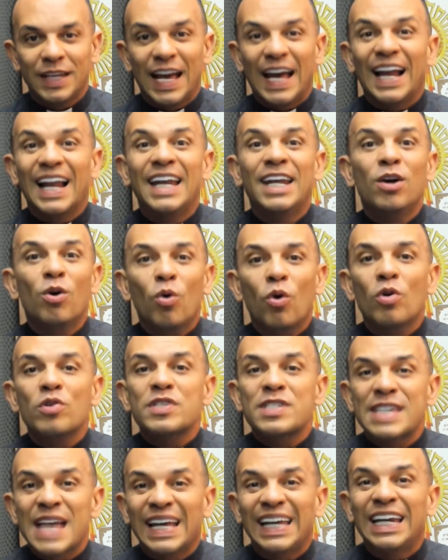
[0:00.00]
ela não
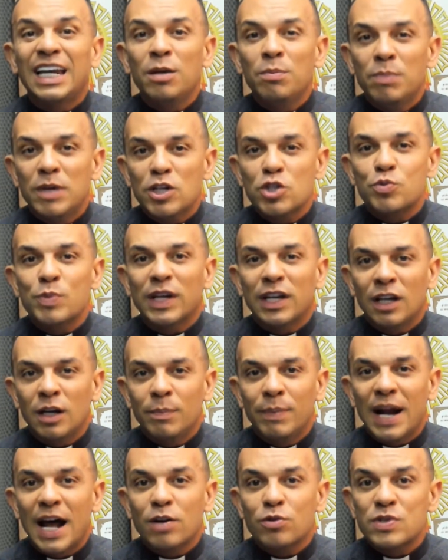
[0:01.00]
consegue nem mesmo
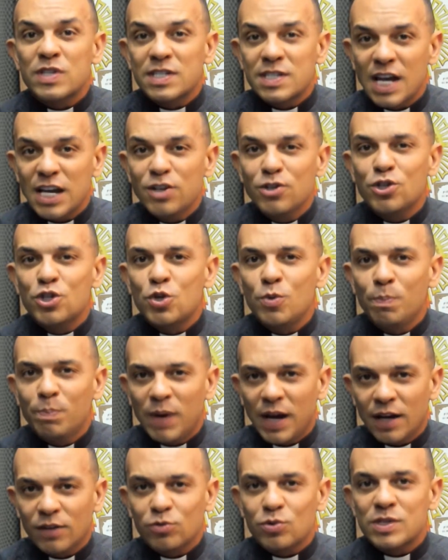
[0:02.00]
equilibrar os
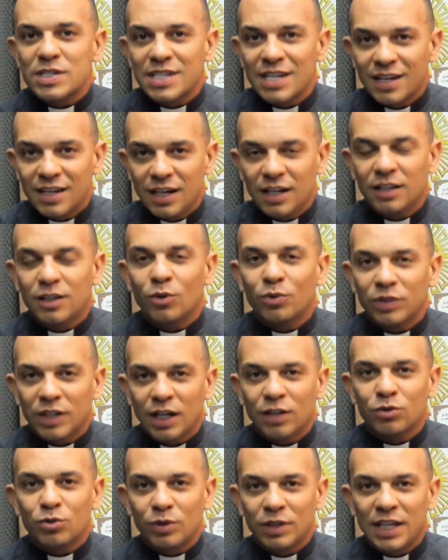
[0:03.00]
sentimentos que gritam
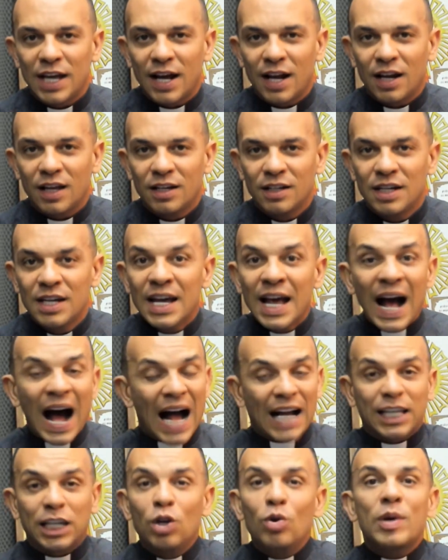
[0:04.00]
dentro dela.
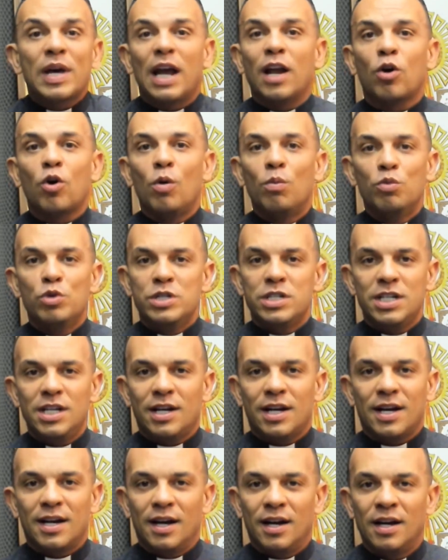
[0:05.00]
Aquilo que ela
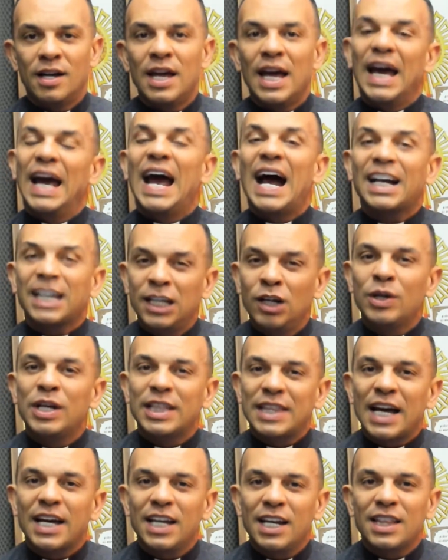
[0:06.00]
comunica é aquilo que
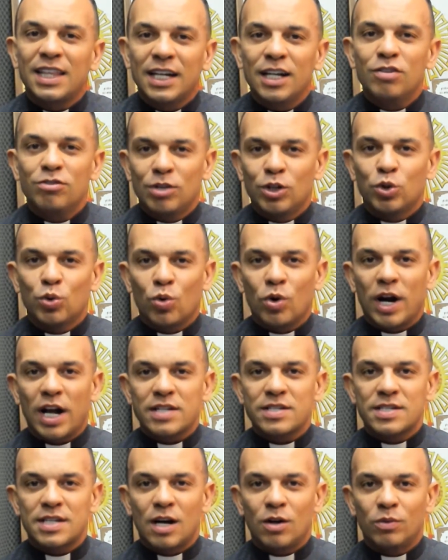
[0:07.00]
está gritando dentro do
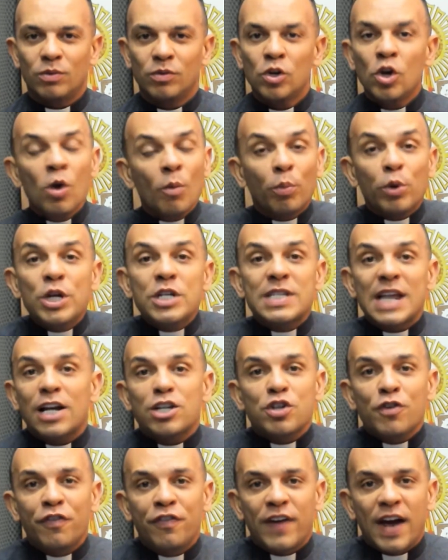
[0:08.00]
coração. Por isso ela
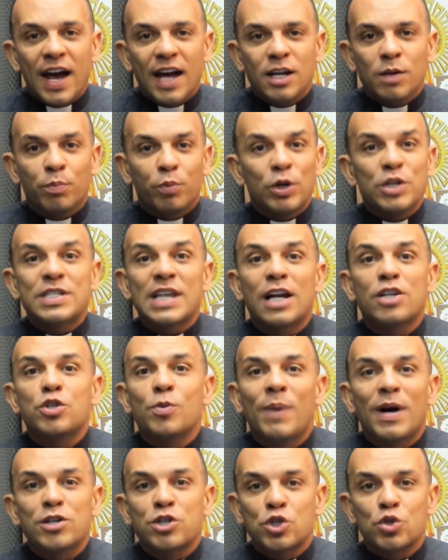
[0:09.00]
te fere, por isso ela te
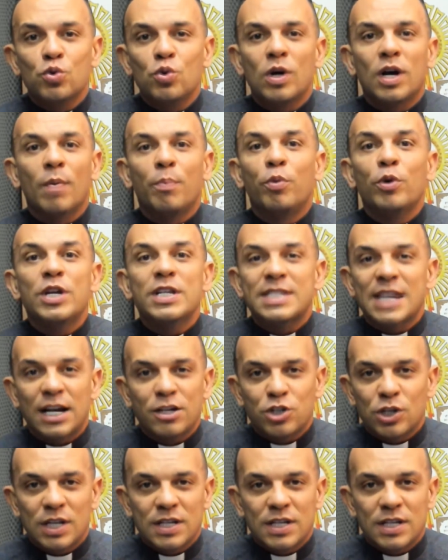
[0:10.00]
machuca, por isso ela te